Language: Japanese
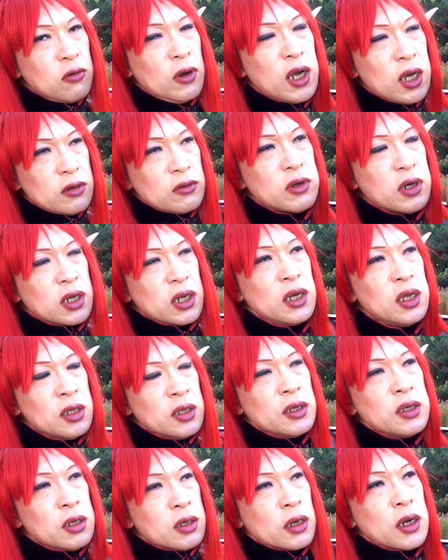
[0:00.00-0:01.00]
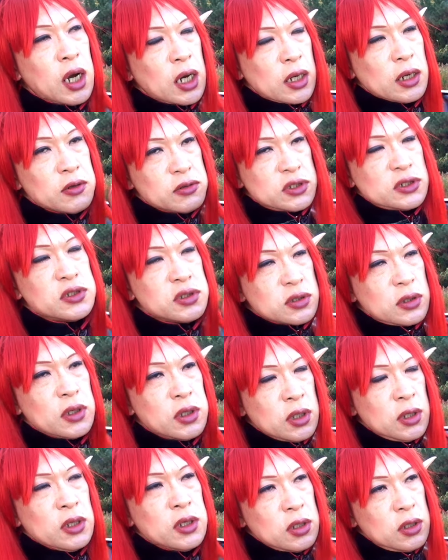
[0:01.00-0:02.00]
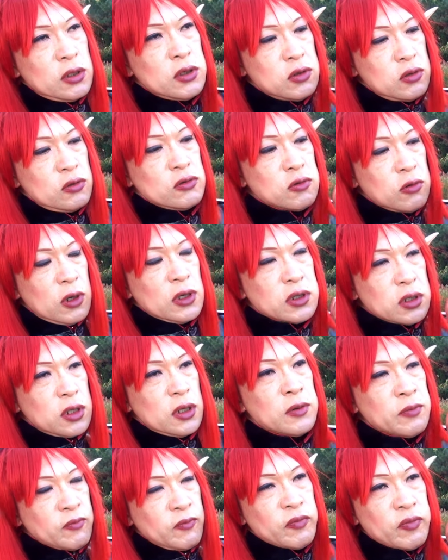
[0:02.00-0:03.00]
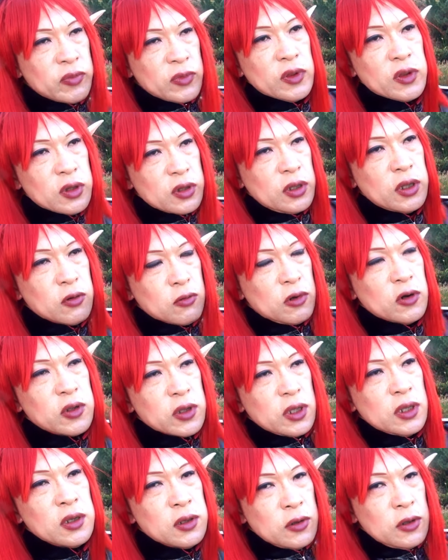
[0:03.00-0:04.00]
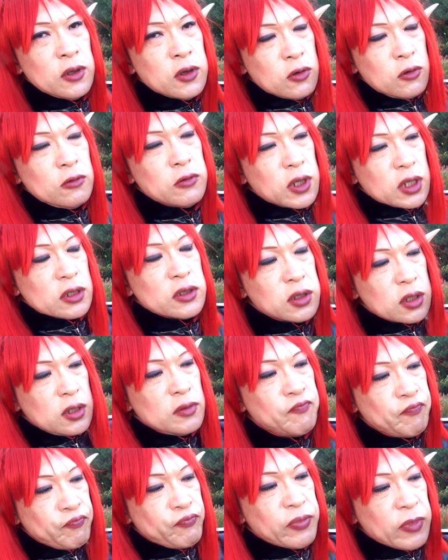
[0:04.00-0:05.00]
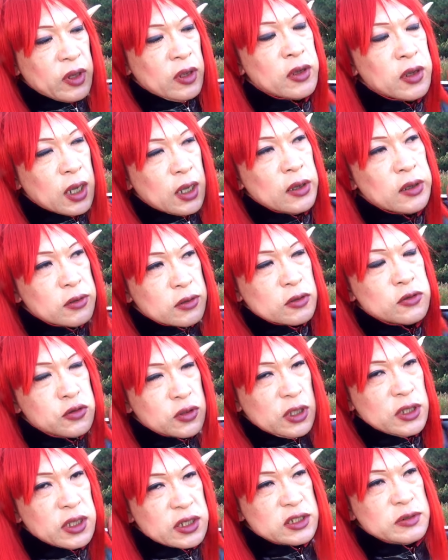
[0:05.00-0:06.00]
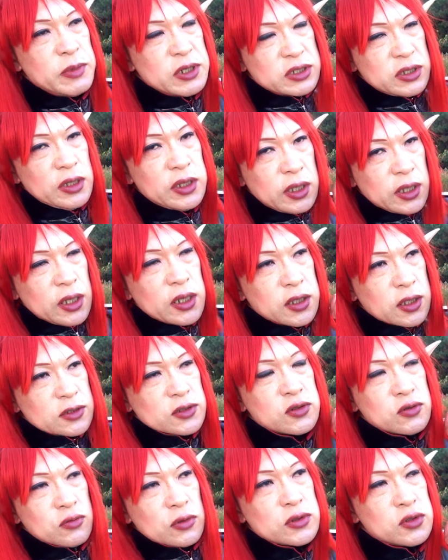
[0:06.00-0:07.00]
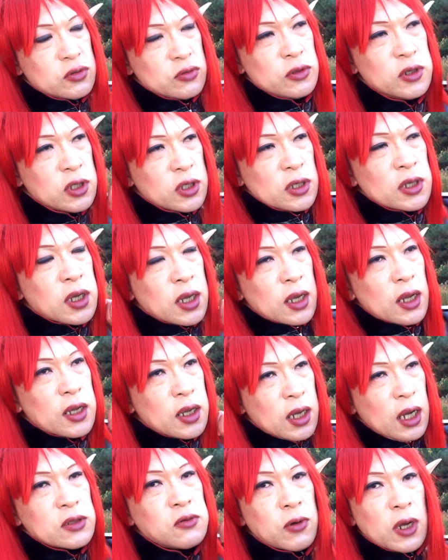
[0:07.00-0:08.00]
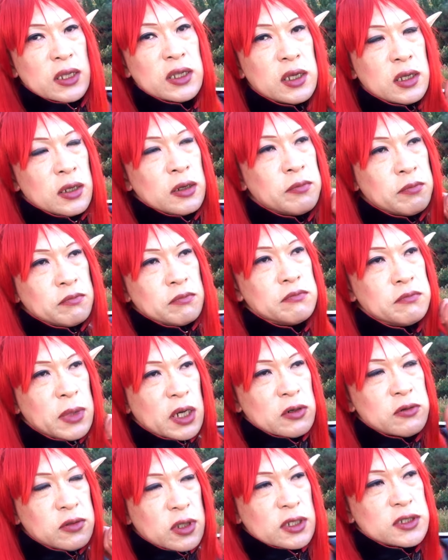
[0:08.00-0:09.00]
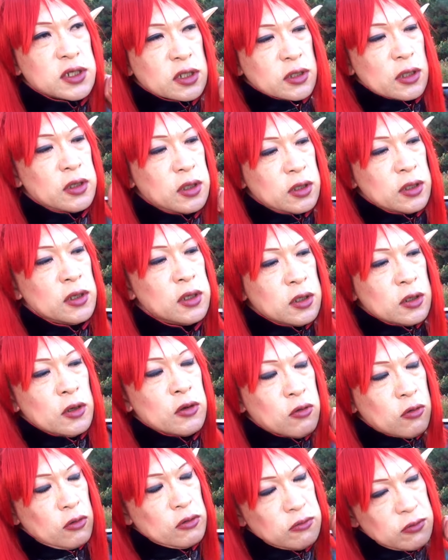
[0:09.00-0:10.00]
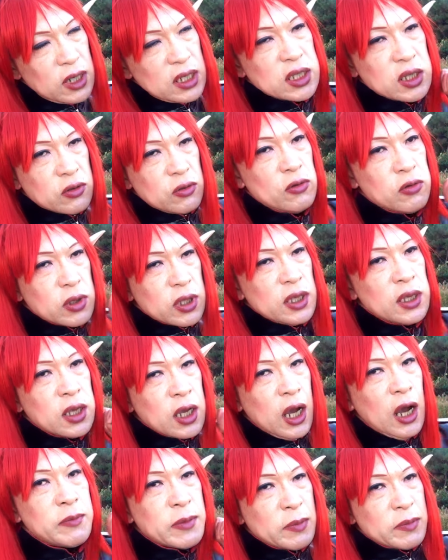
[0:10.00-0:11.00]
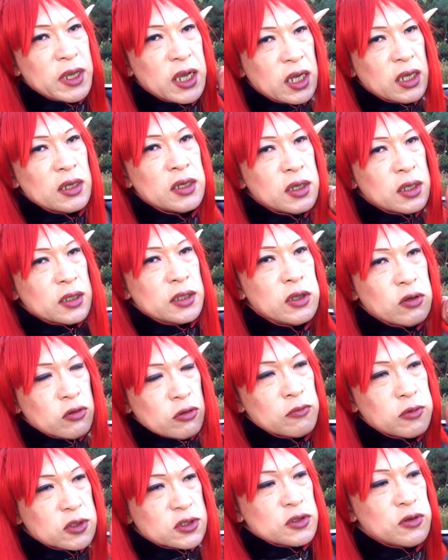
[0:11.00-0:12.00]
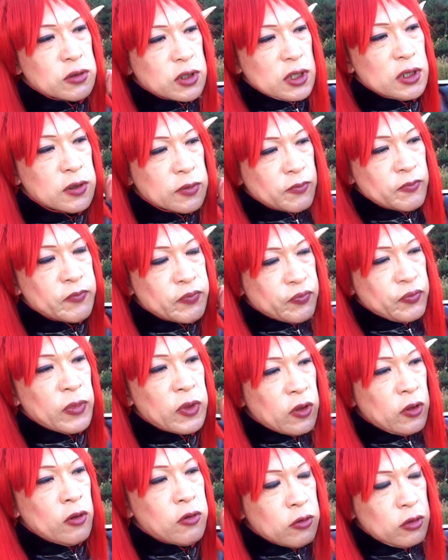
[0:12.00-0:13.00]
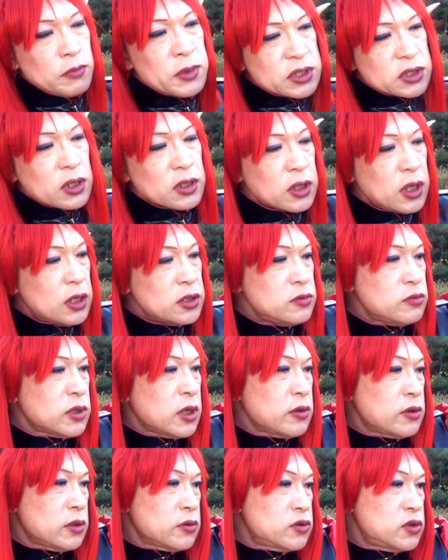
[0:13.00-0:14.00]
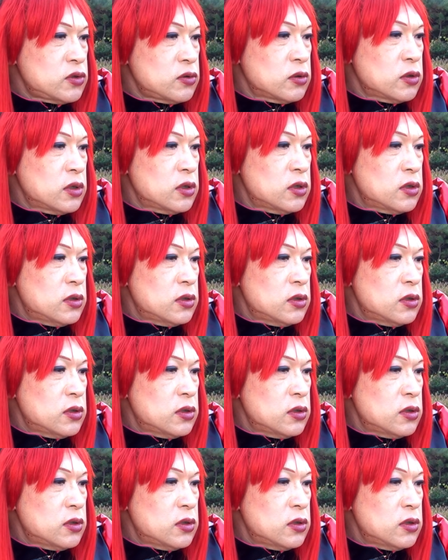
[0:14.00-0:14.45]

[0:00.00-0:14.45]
があるから辛口っていうのかなでこれねこうやってね空気なじましてデキャンタするとその角がね丸くなっちゃってねこのワインだと余計甘みが出ると思うんですよねまさか大丈夫だよな後ろ